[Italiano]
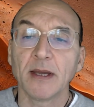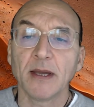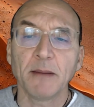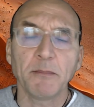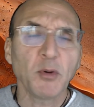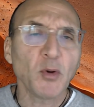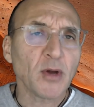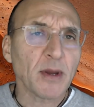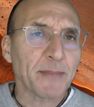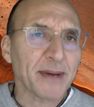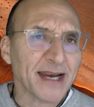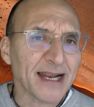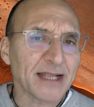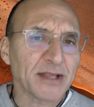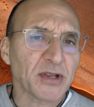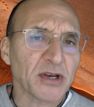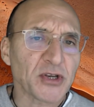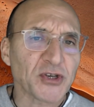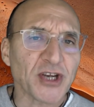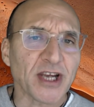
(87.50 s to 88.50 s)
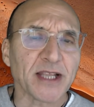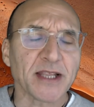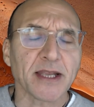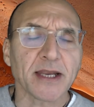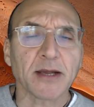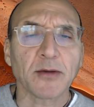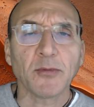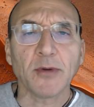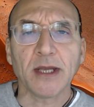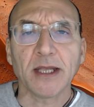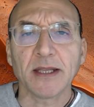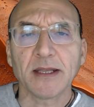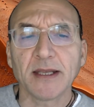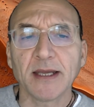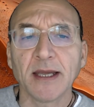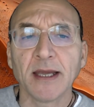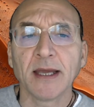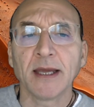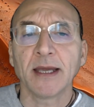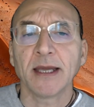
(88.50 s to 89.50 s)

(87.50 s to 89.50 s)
Più che per altri generi, quindi,